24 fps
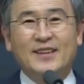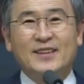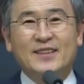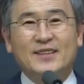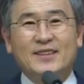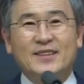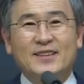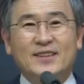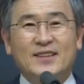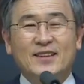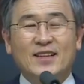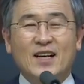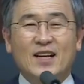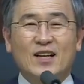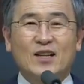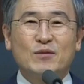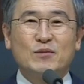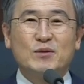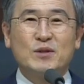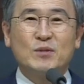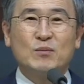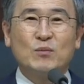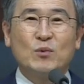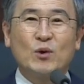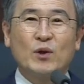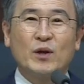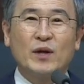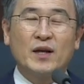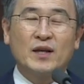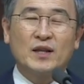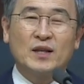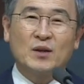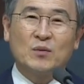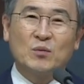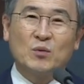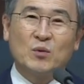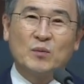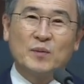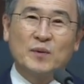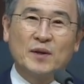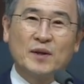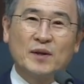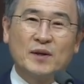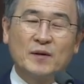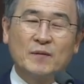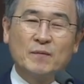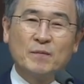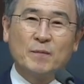저는 가끔씩 목회하다
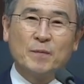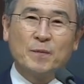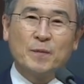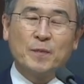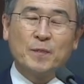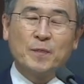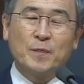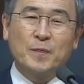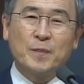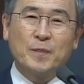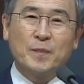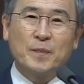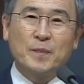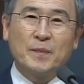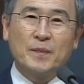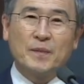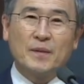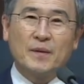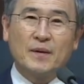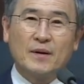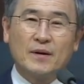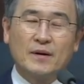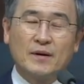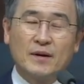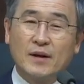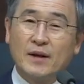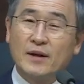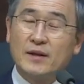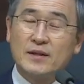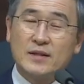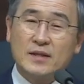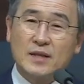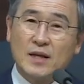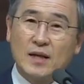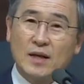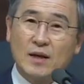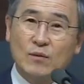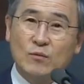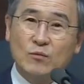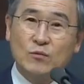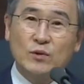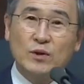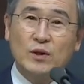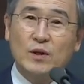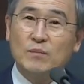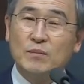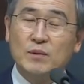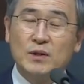보면 그래 참
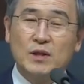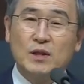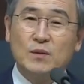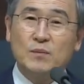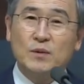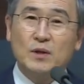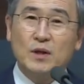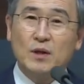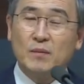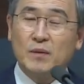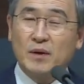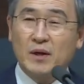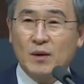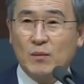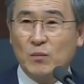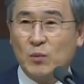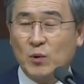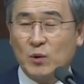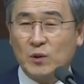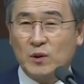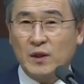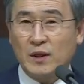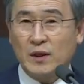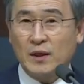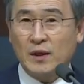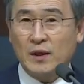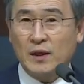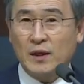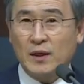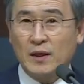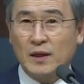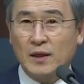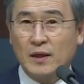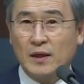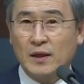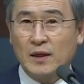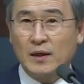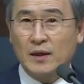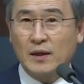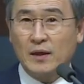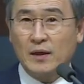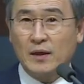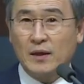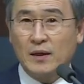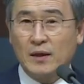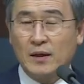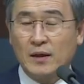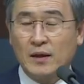우리의 믿음이 얼마나 복된가.
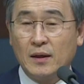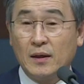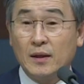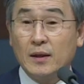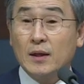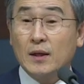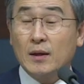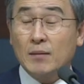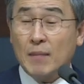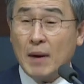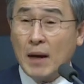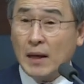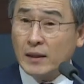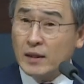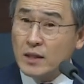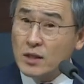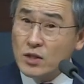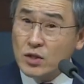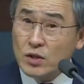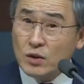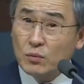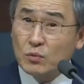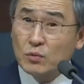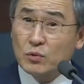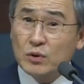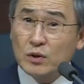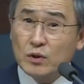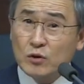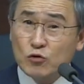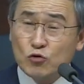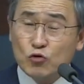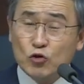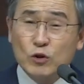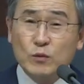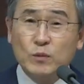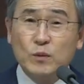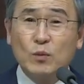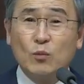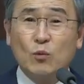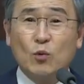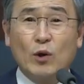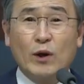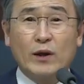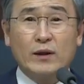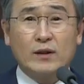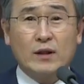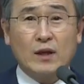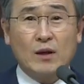만일 저분들이 주님을
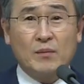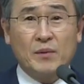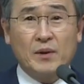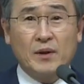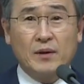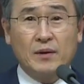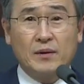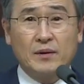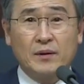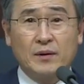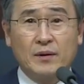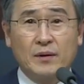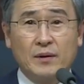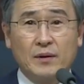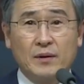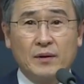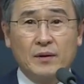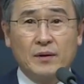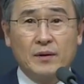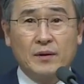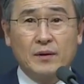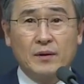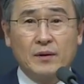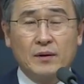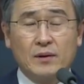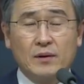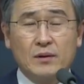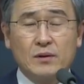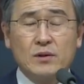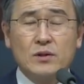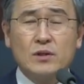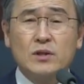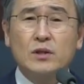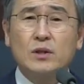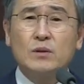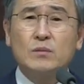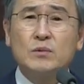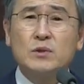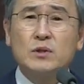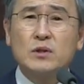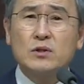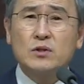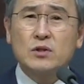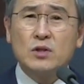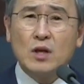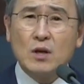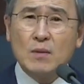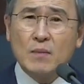몰랐다면 지금 저
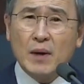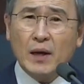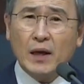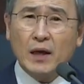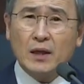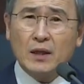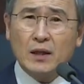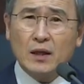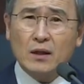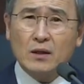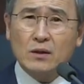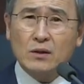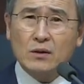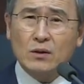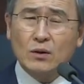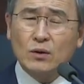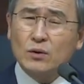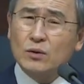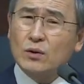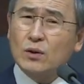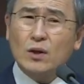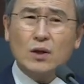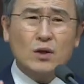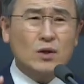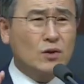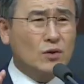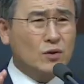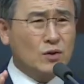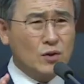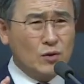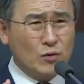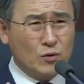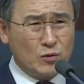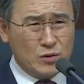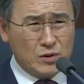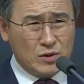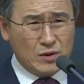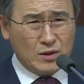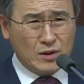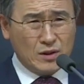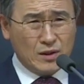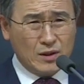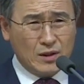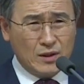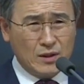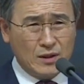절망의 날들을 어떻게 견디고 있을까?